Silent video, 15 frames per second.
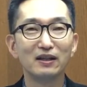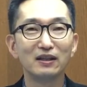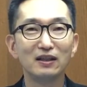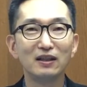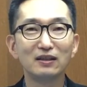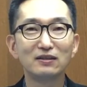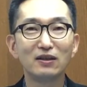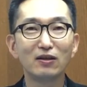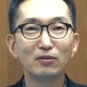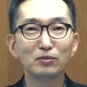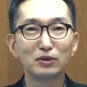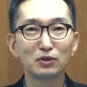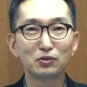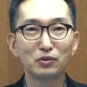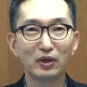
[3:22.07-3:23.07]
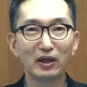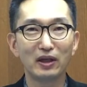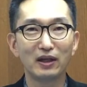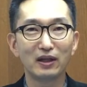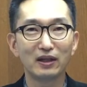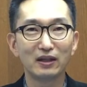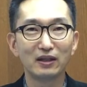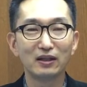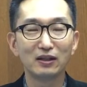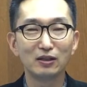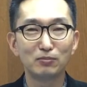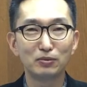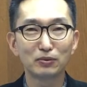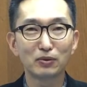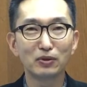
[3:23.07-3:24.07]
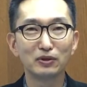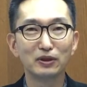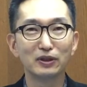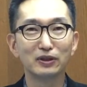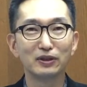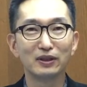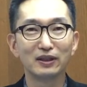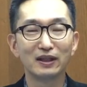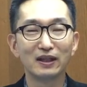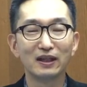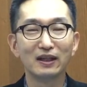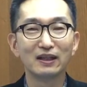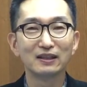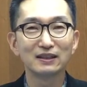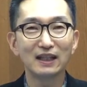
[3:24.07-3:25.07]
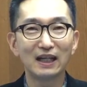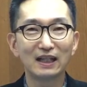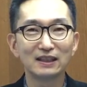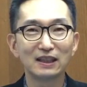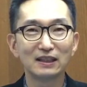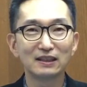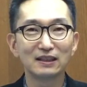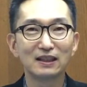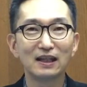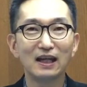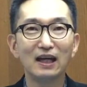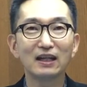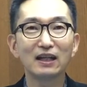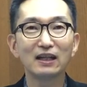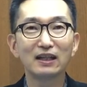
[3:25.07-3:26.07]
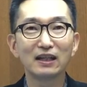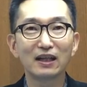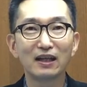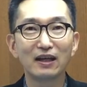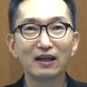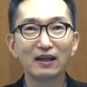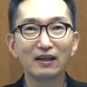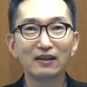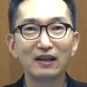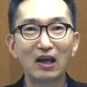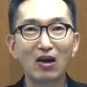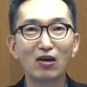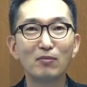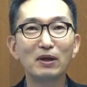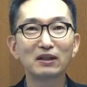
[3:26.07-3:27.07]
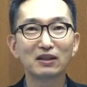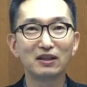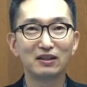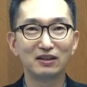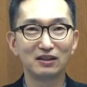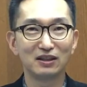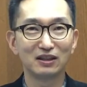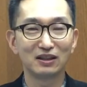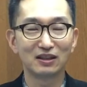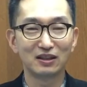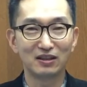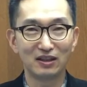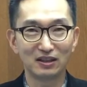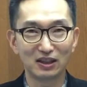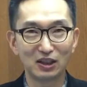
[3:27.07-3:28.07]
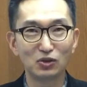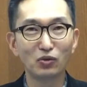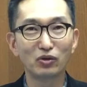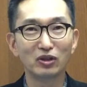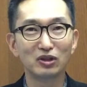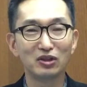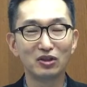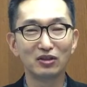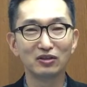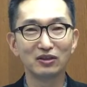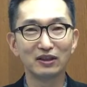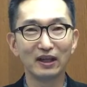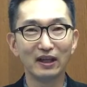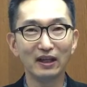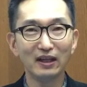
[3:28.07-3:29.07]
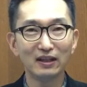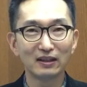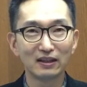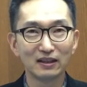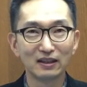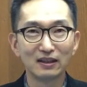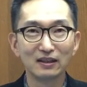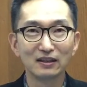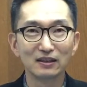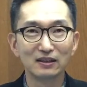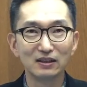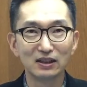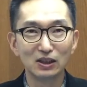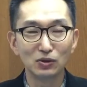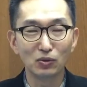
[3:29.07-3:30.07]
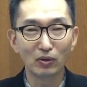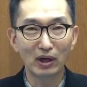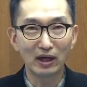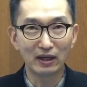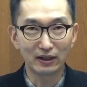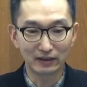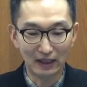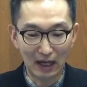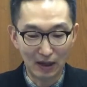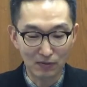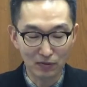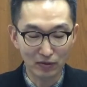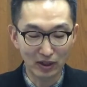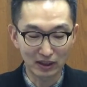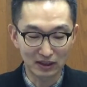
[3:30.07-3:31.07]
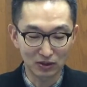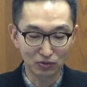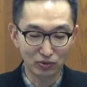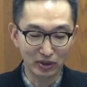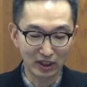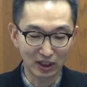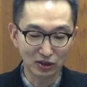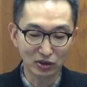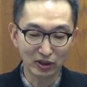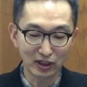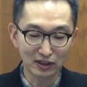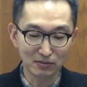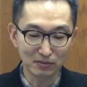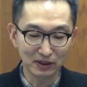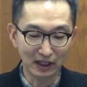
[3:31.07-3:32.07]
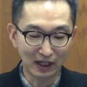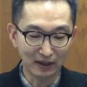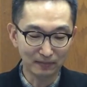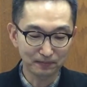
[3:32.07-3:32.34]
이 체험 직후에 이 푸코는 자기 자신을 하나님께 내어 맡기는 그런 기도를 드렸는데 그 기도가 다음과 같이 우리에게 전해집니다.